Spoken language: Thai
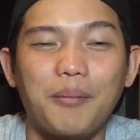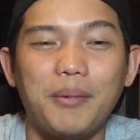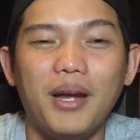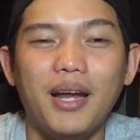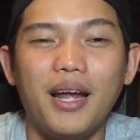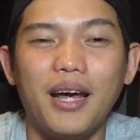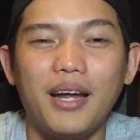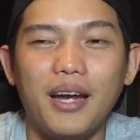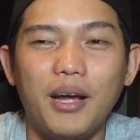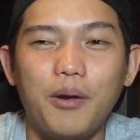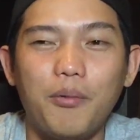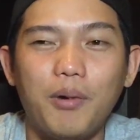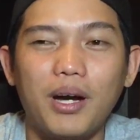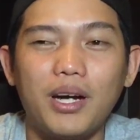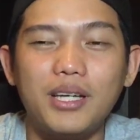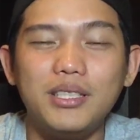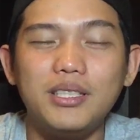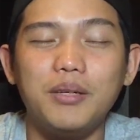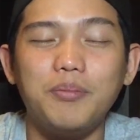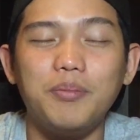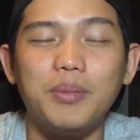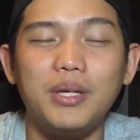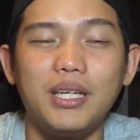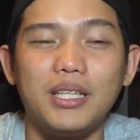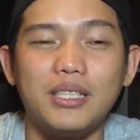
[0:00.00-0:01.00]
ก็ตามนั้นแหละใน
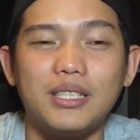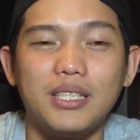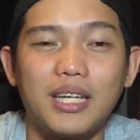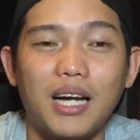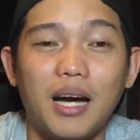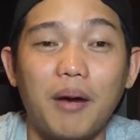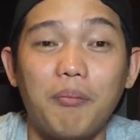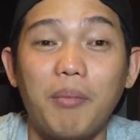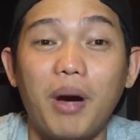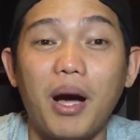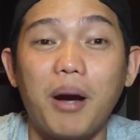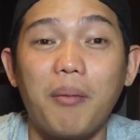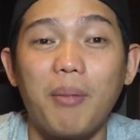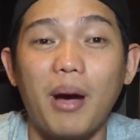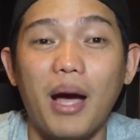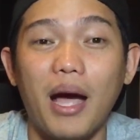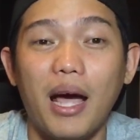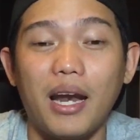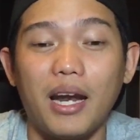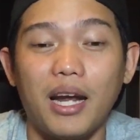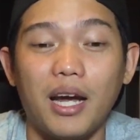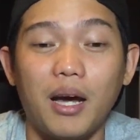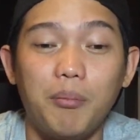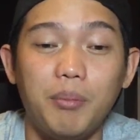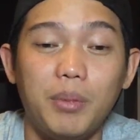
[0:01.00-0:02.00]
วันก็จะมีกิจกรรม
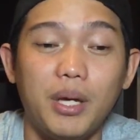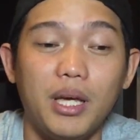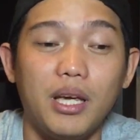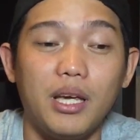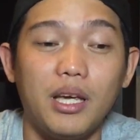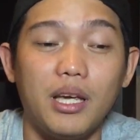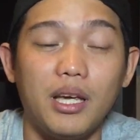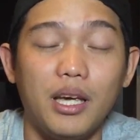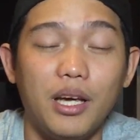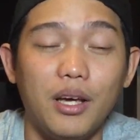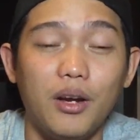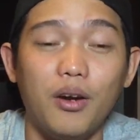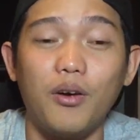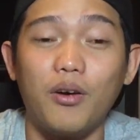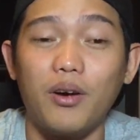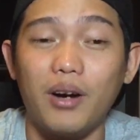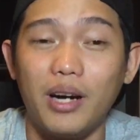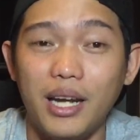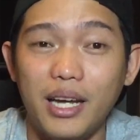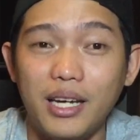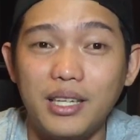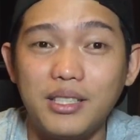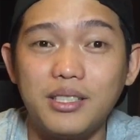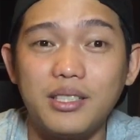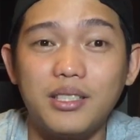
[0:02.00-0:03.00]
มากมายนะครับ มี
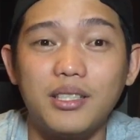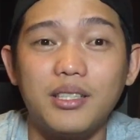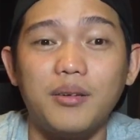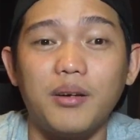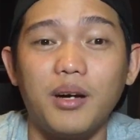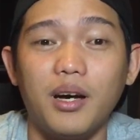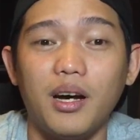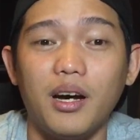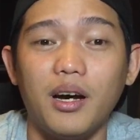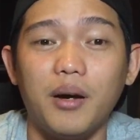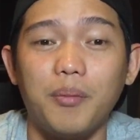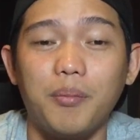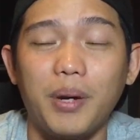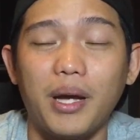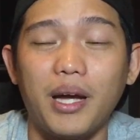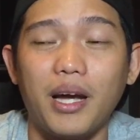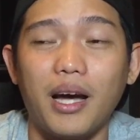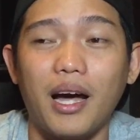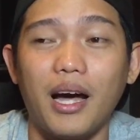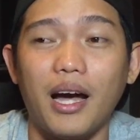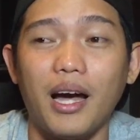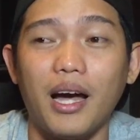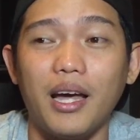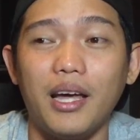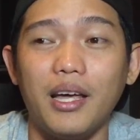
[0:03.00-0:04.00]
Hero Clicks
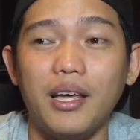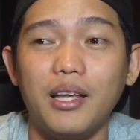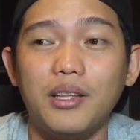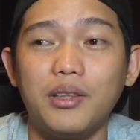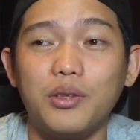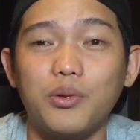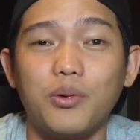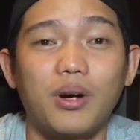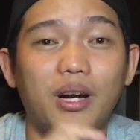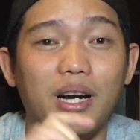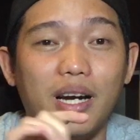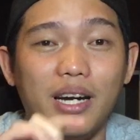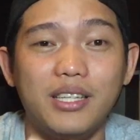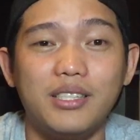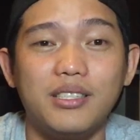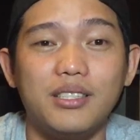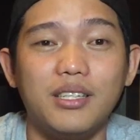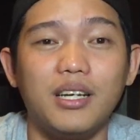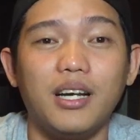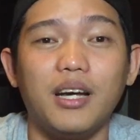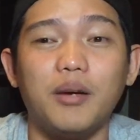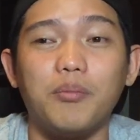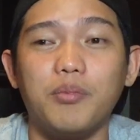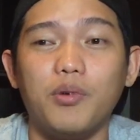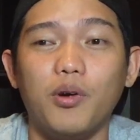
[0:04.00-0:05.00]
ไปขายตัว
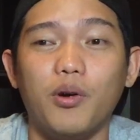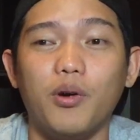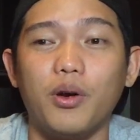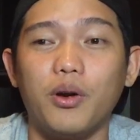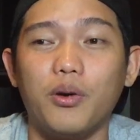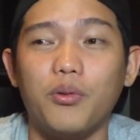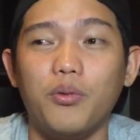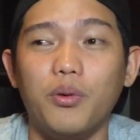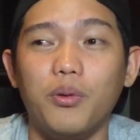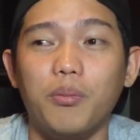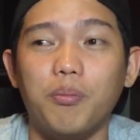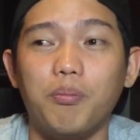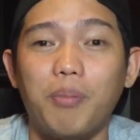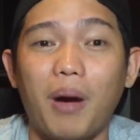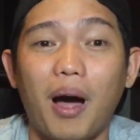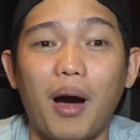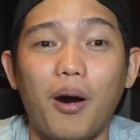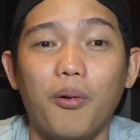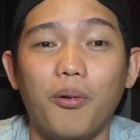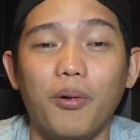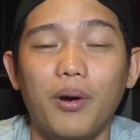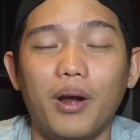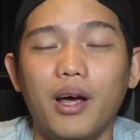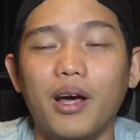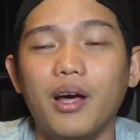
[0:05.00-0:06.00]
Clicks นะครับ โดยคุ
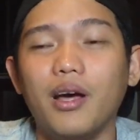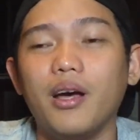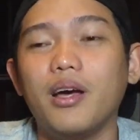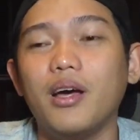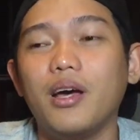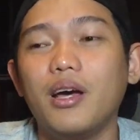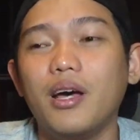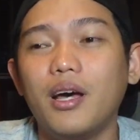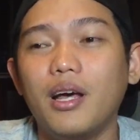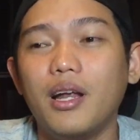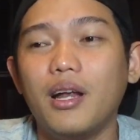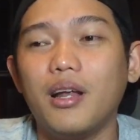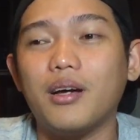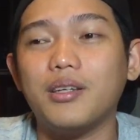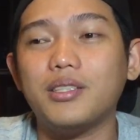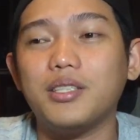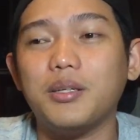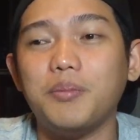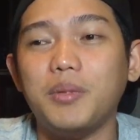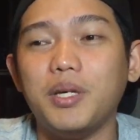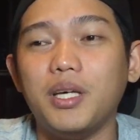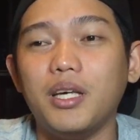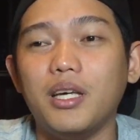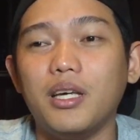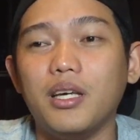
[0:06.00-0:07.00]
ณเปานะฮะ
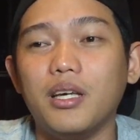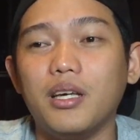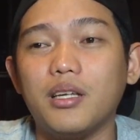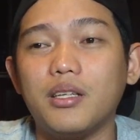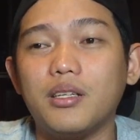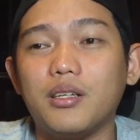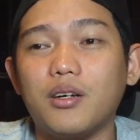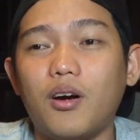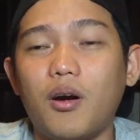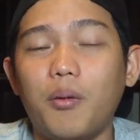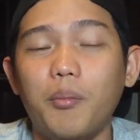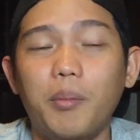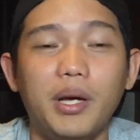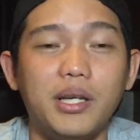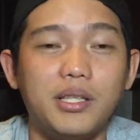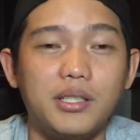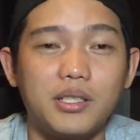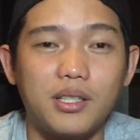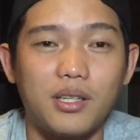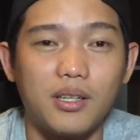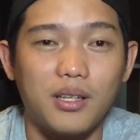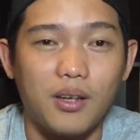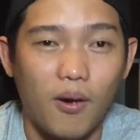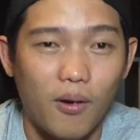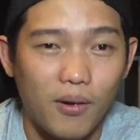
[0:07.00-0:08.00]
แล้วก็จะมีค
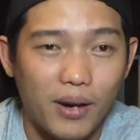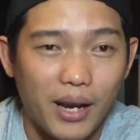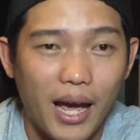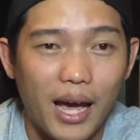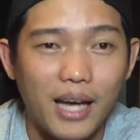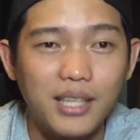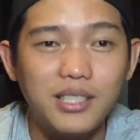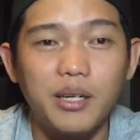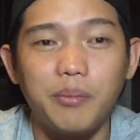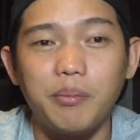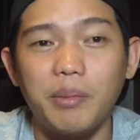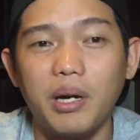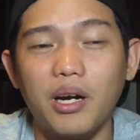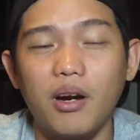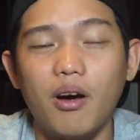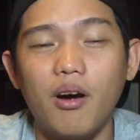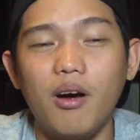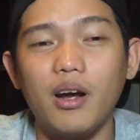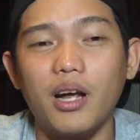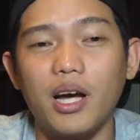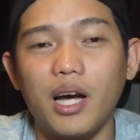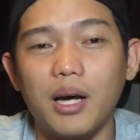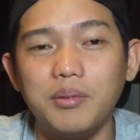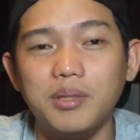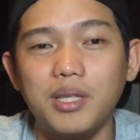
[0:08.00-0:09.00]
อมิกของแท้จา
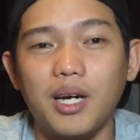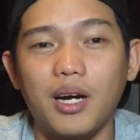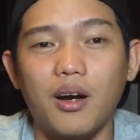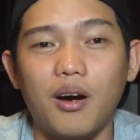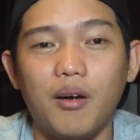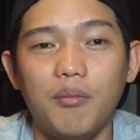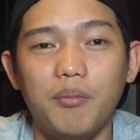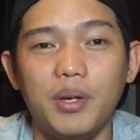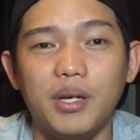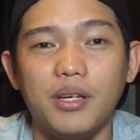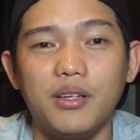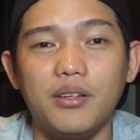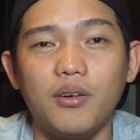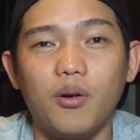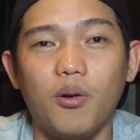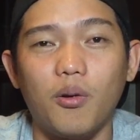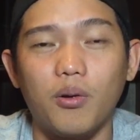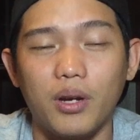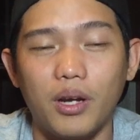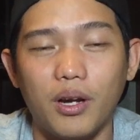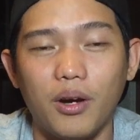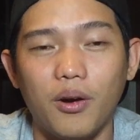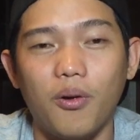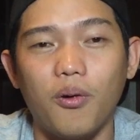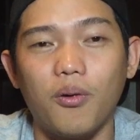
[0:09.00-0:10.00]
กเมืองนอกนะครับจากคอ
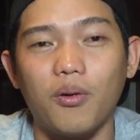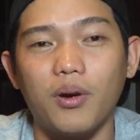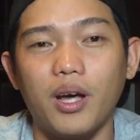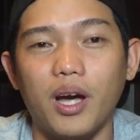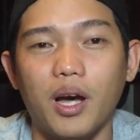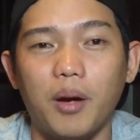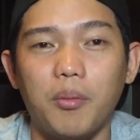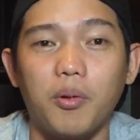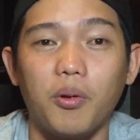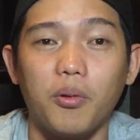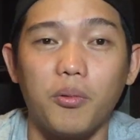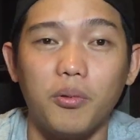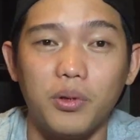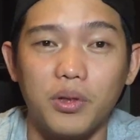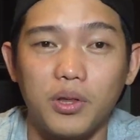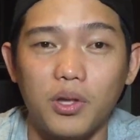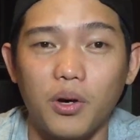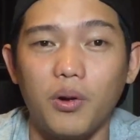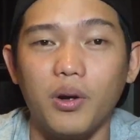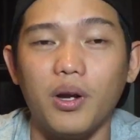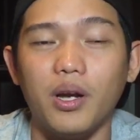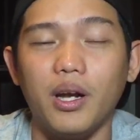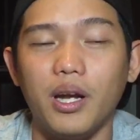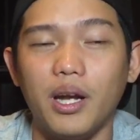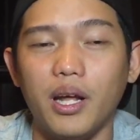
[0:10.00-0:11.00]
มิก 616 นะครับข
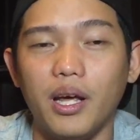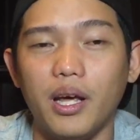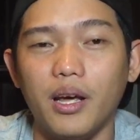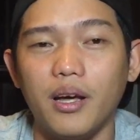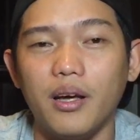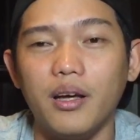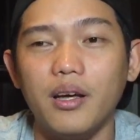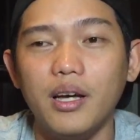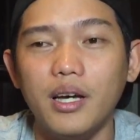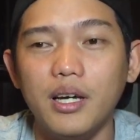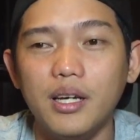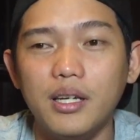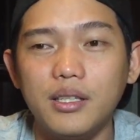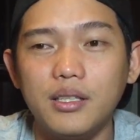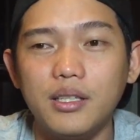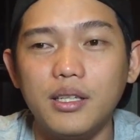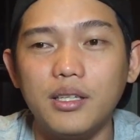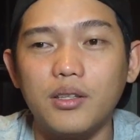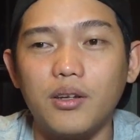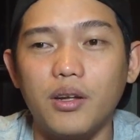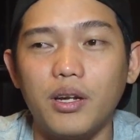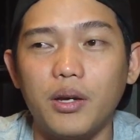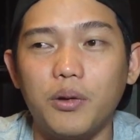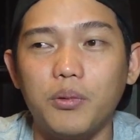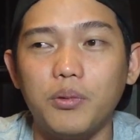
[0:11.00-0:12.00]
องคุณต้นนั่นเอง
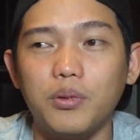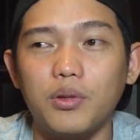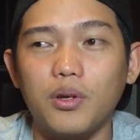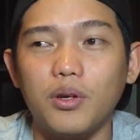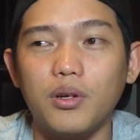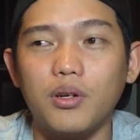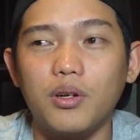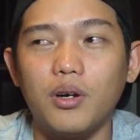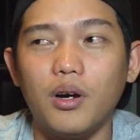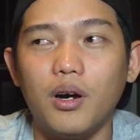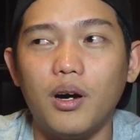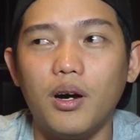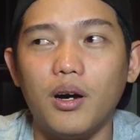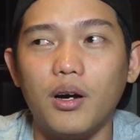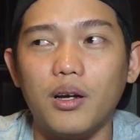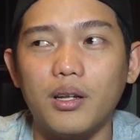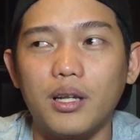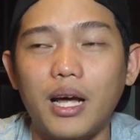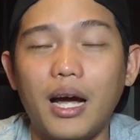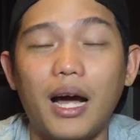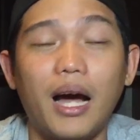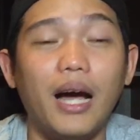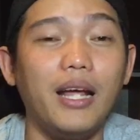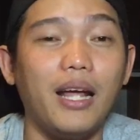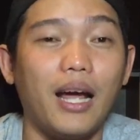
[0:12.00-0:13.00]
ซึ่งตอนนี้คุณต้น
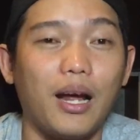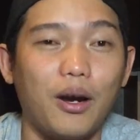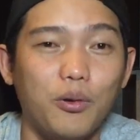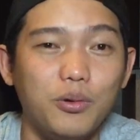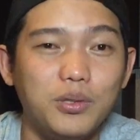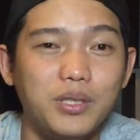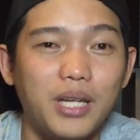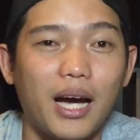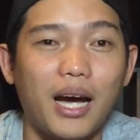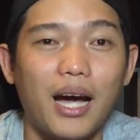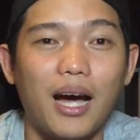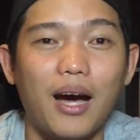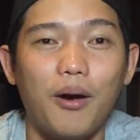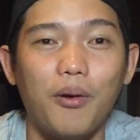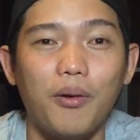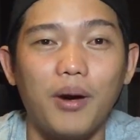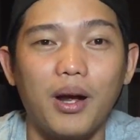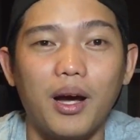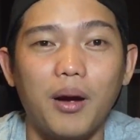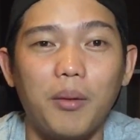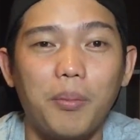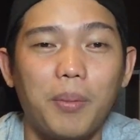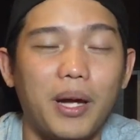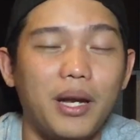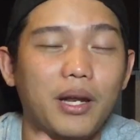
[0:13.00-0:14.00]
ก็ถ้าใครอยากรู้จัก
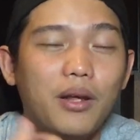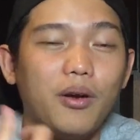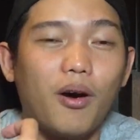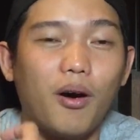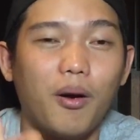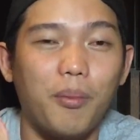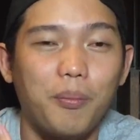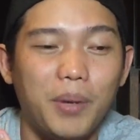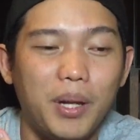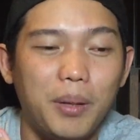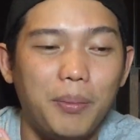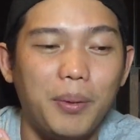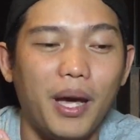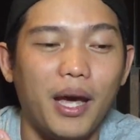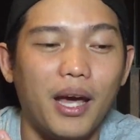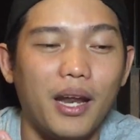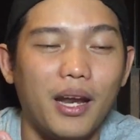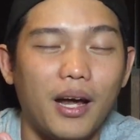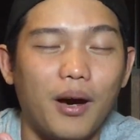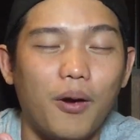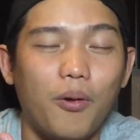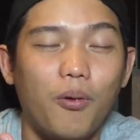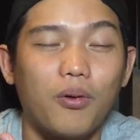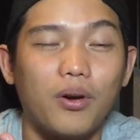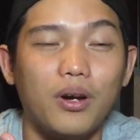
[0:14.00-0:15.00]
เขานะครับไปที่
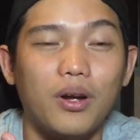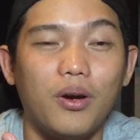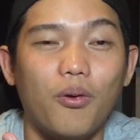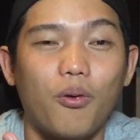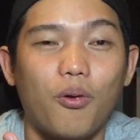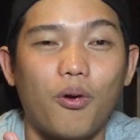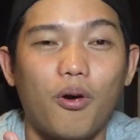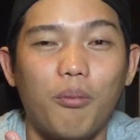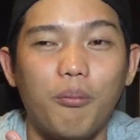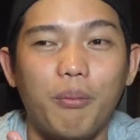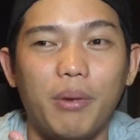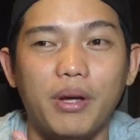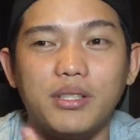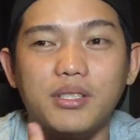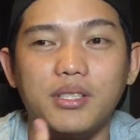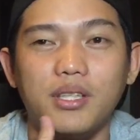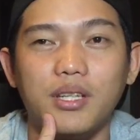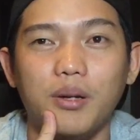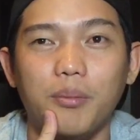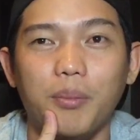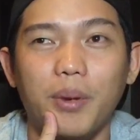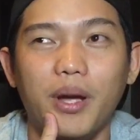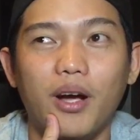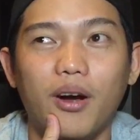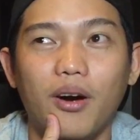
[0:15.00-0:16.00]
ที่เพจนะ 616
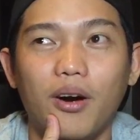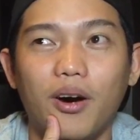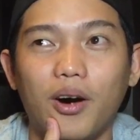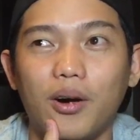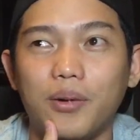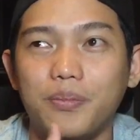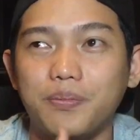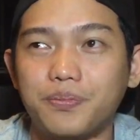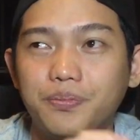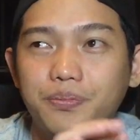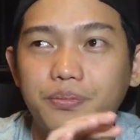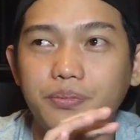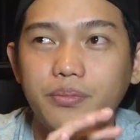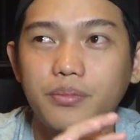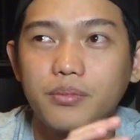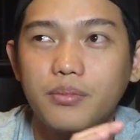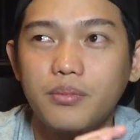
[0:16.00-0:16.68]
Comics หรือไม่ก็